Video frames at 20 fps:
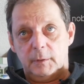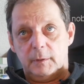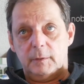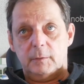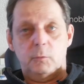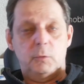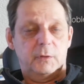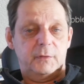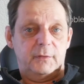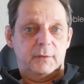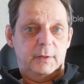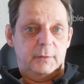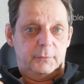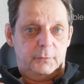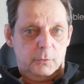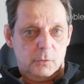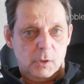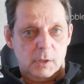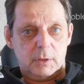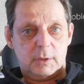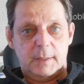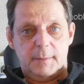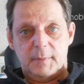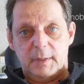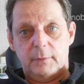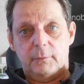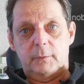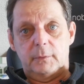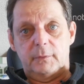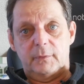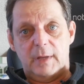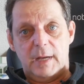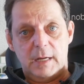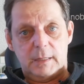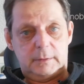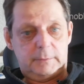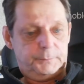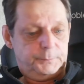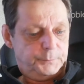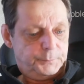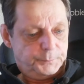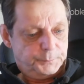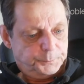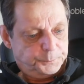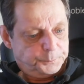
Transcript: kurz davor kann man so sagen